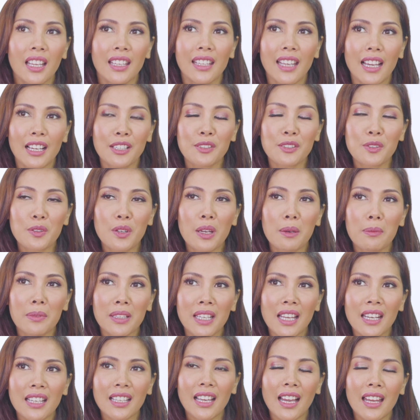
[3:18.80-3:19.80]
yang juga
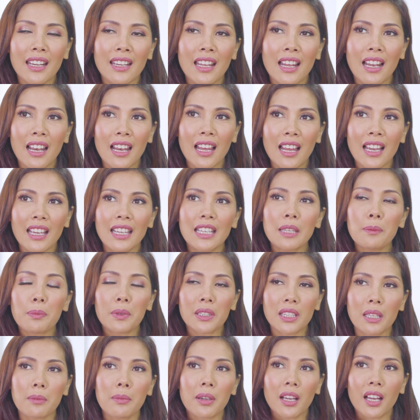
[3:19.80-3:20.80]
menarik adalah ini
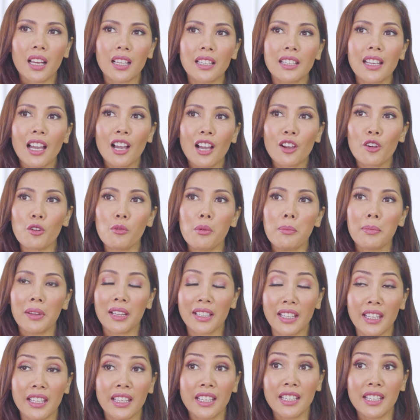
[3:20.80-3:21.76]
pertama kali aku memiliki